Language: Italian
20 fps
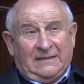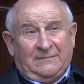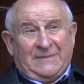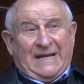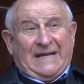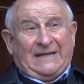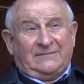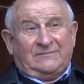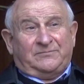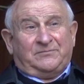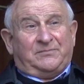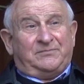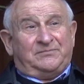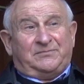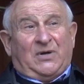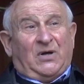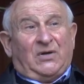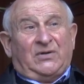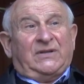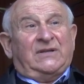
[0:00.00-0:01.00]
Ma
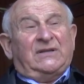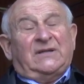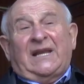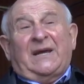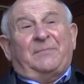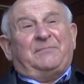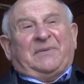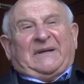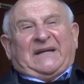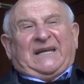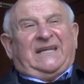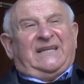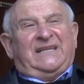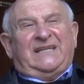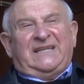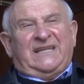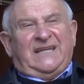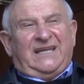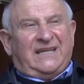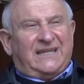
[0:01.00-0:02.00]
poi la
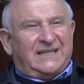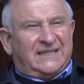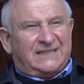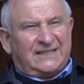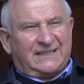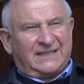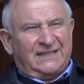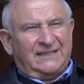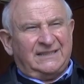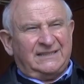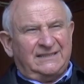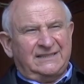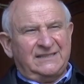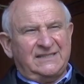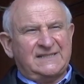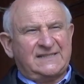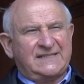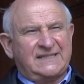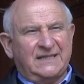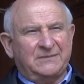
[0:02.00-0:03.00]
preghiera
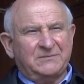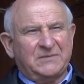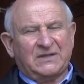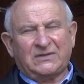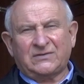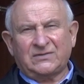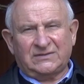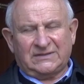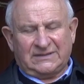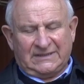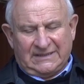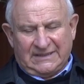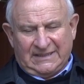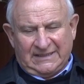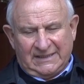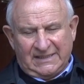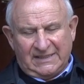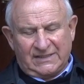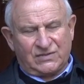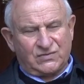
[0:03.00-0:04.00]
insieme con
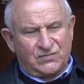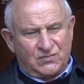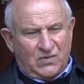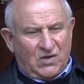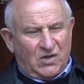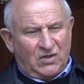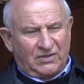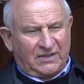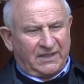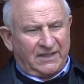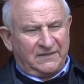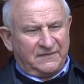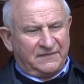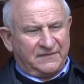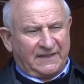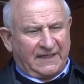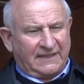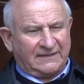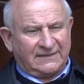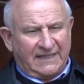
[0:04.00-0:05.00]
la, le suore, i
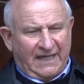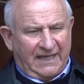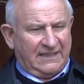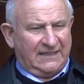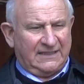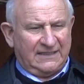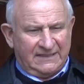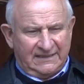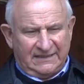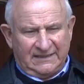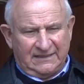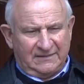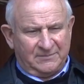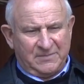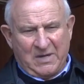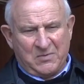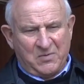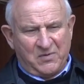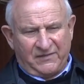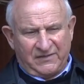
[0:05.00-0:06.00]
fratelli,
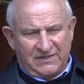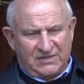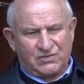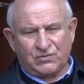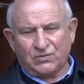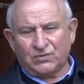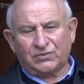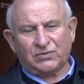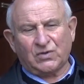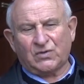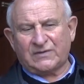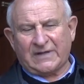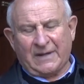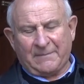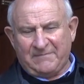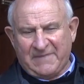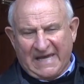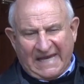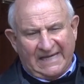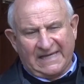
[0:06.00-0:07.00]
abbiamo vissuto
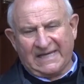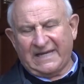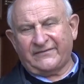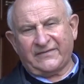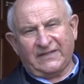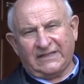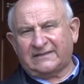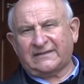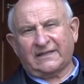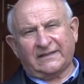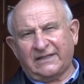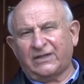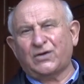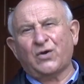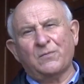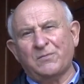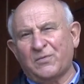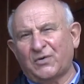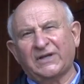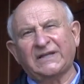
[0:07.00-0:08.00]
una bella vita di
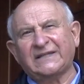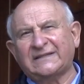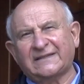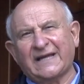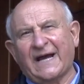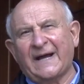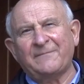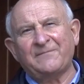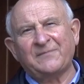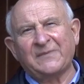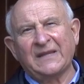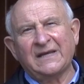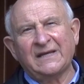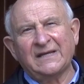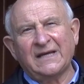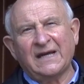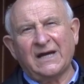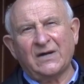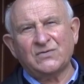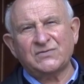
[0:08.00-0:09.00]
comunità
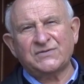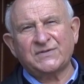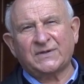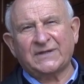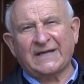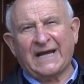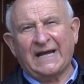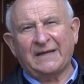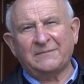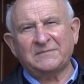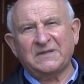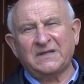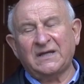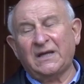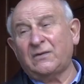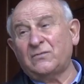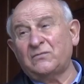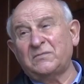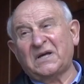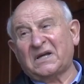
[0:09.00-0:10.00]
a uso cambi
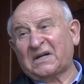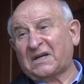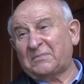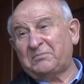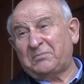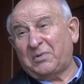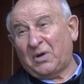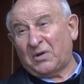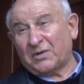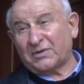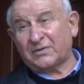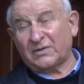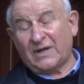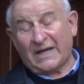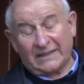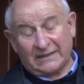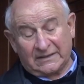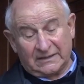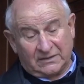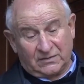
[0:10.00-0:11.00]
e un bel rapporto
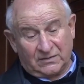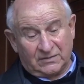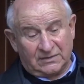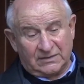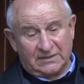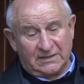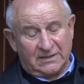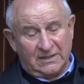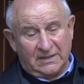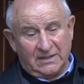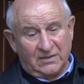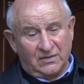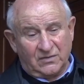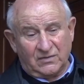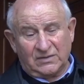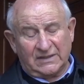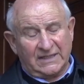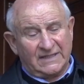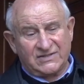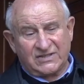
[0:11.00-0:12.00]
anche con,
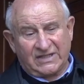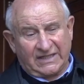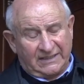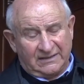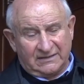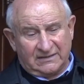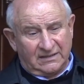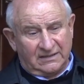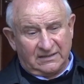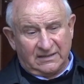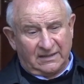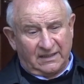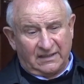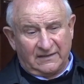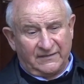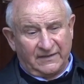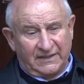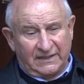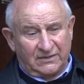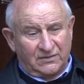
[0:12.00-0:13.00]
con, la gente, a dire
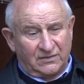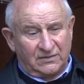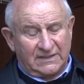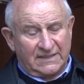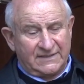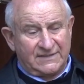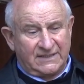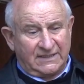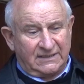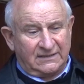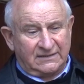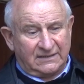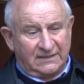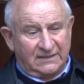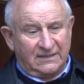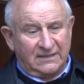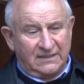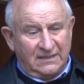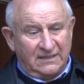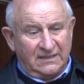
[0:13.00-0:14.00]
il vero la
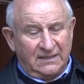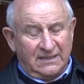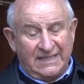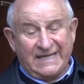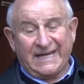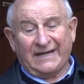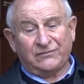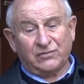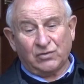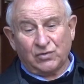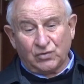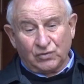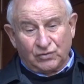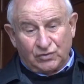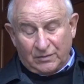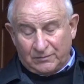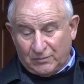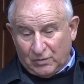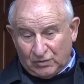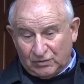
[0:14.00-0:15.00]
gente gli ha
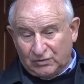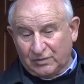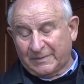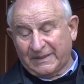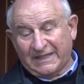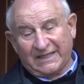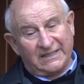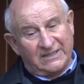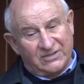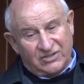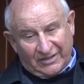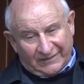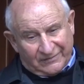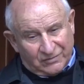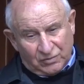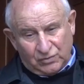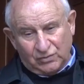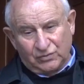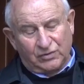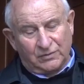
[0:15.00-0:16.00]
voluto molto bene, ci ha
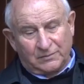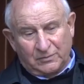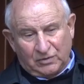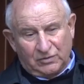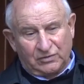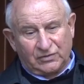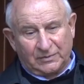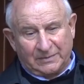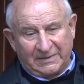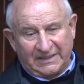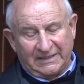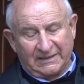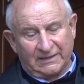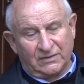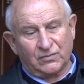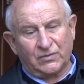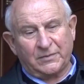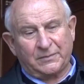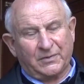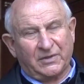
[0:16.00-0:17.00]
voluto molto bene,
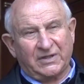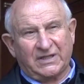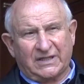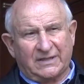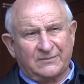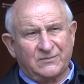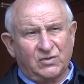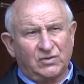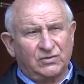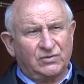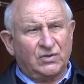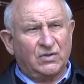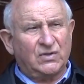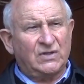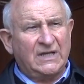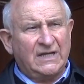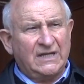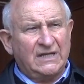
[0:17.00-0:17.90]
lui poi era molto